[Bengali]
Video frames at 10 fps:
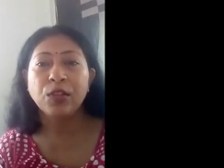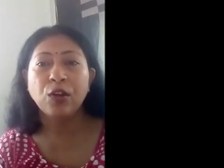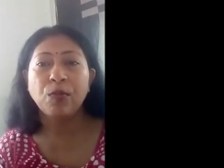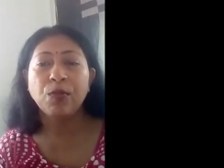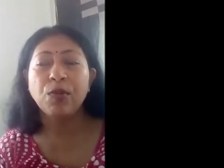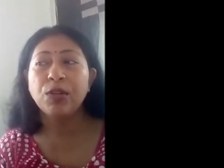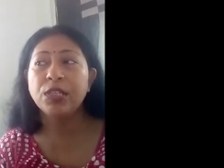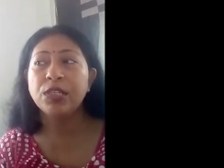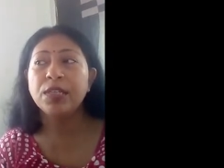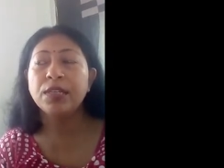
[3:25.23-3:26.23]
দম
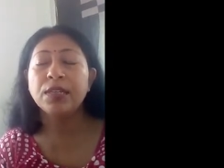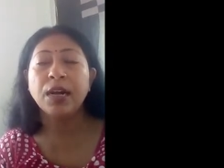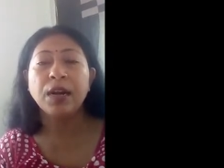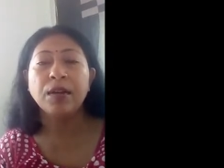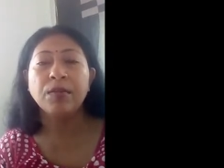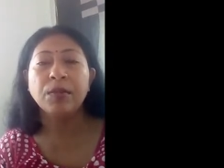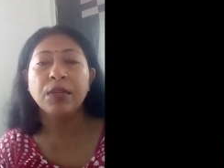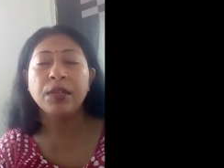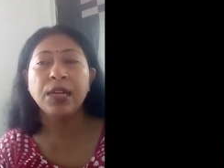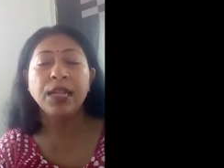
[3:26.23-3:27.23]
করেছি আর
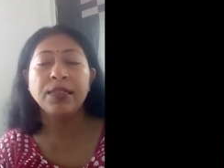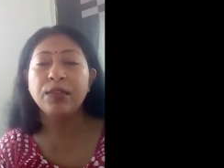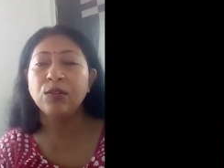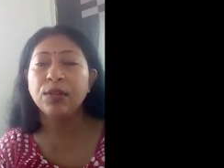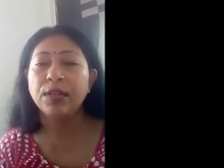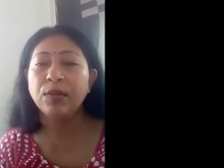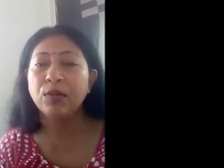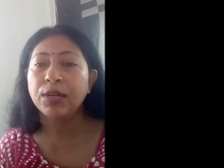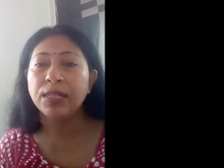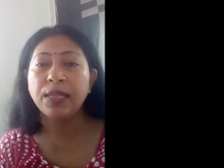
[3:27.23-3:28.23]
নীলাদ্রি ওটা
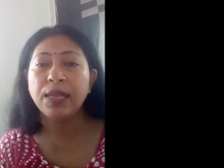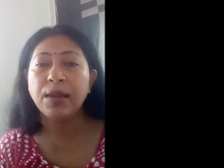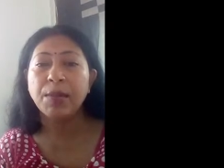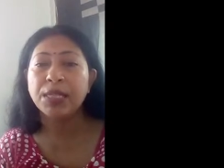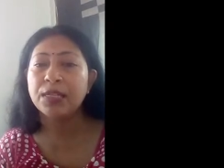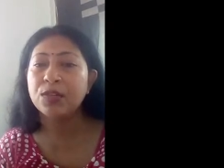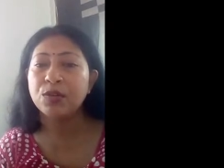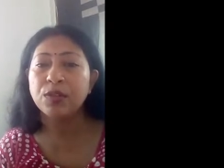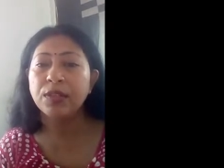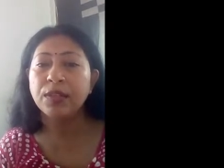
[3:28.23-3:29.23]
ওটা দিয়ে আর মাছের
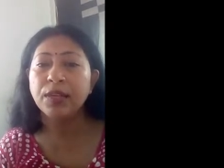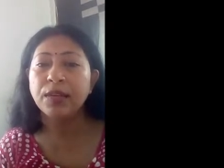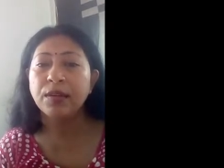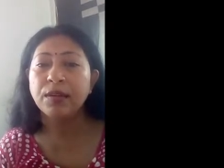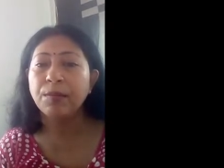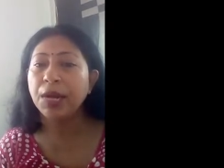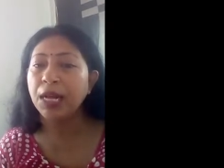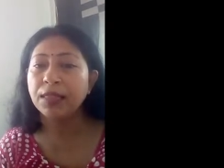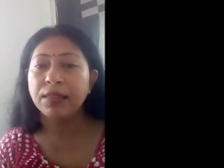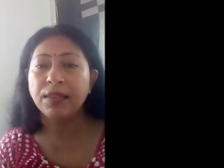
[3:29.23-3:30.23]
ঝোল দিয়ে
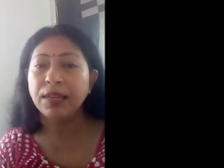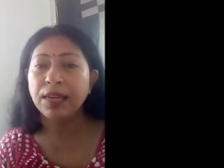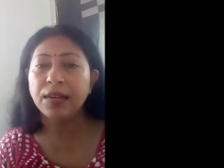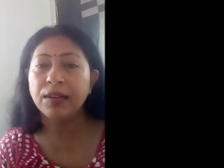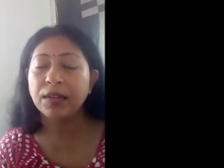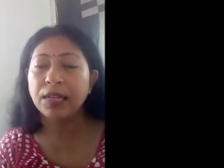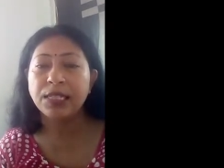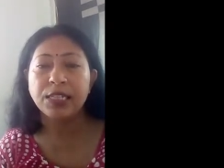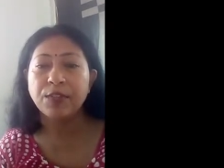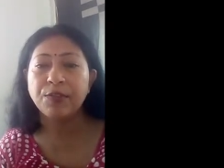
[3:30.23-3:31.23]
ভাত নিয়ে
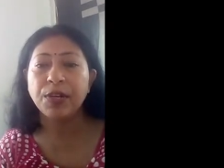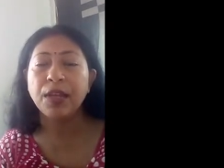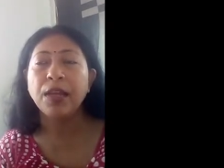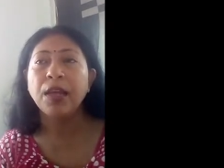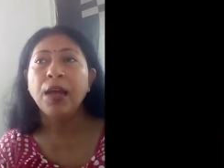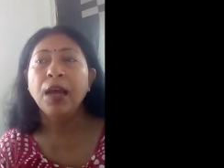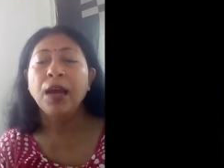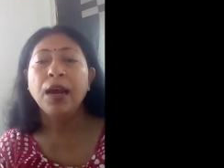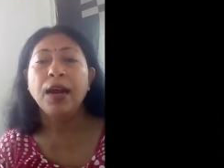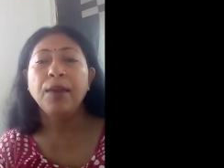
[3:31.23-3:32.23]
গেছে টিফিনে
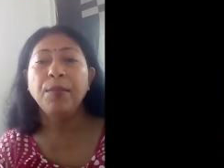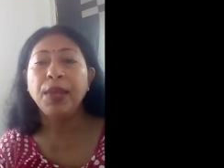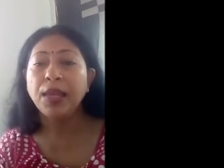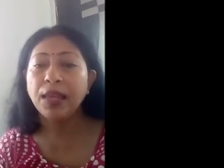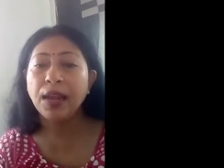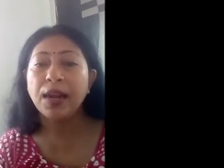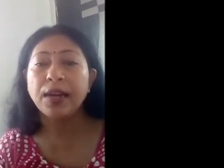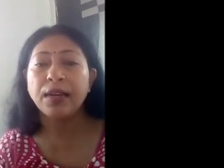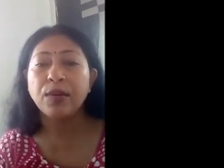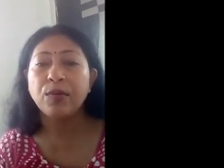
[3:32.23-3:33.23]
আর মেয়েকে
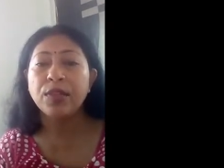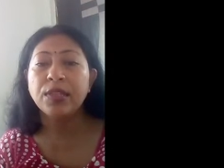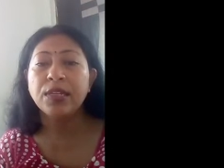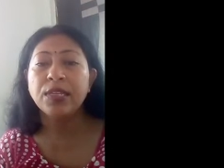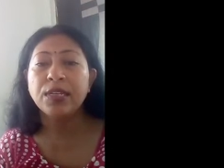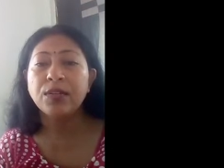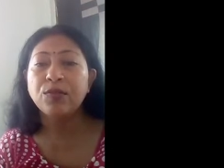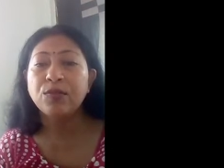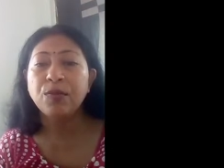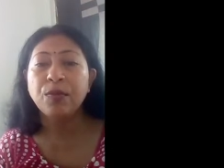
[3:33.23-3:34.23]
আরেকটা করে দিয়েছি
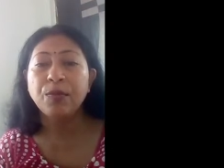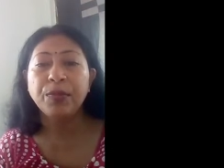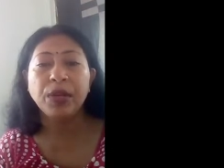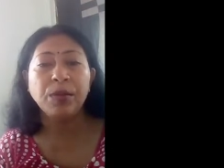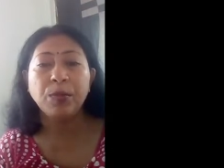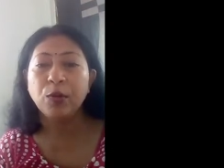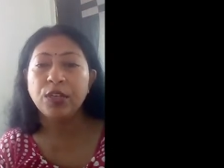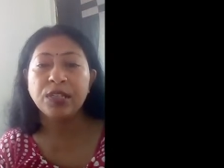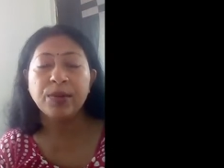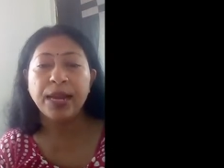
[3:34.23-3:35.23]
একটু আমি
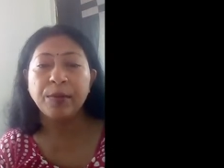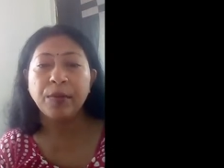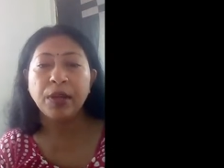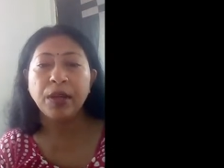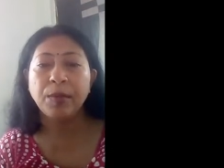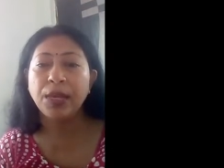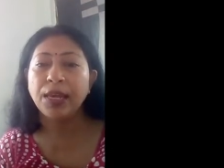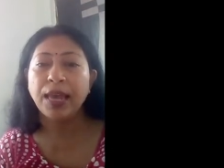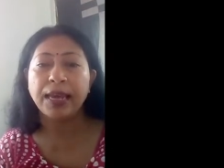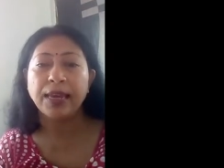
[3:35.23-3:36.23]
বলেছি এক
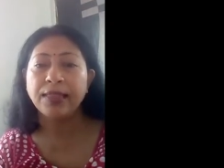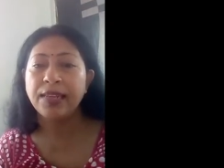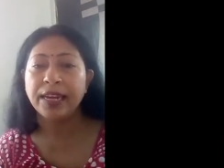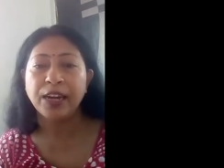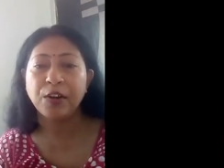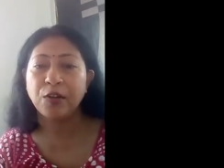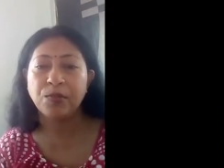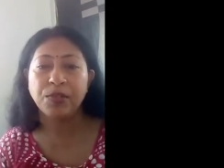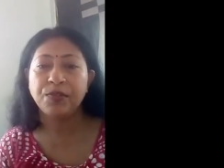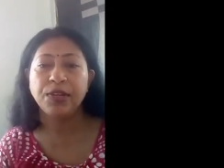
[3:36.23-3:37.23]
মেয়েকে এক একদিন এক এক রকম
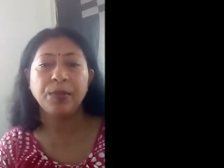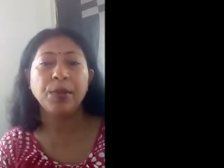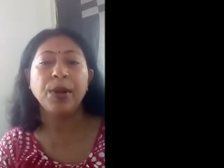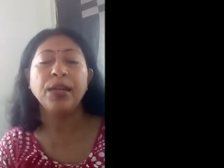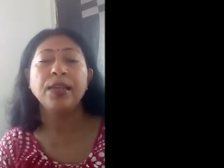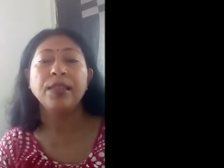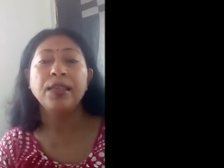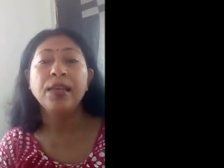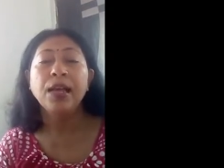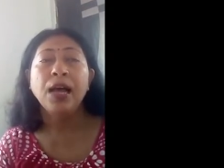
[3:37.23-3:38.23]
টিফিন আমি বানিয়ে
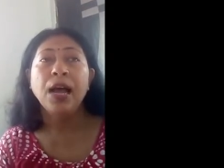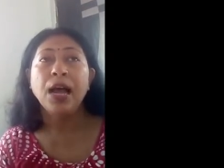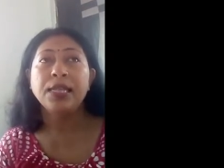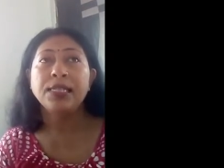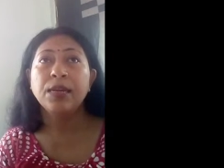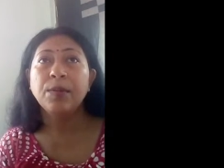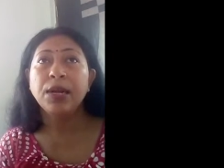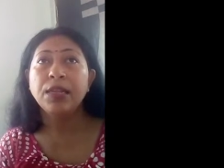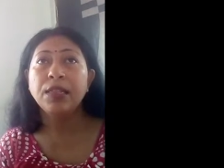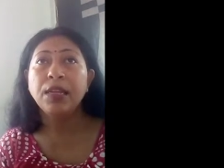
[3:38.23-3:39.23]
দিই আজকে
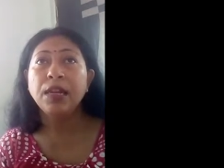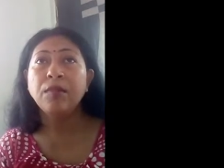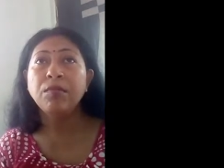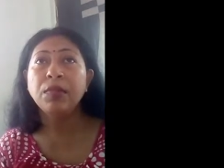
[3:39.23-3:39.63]
বানিয়ে দিলাম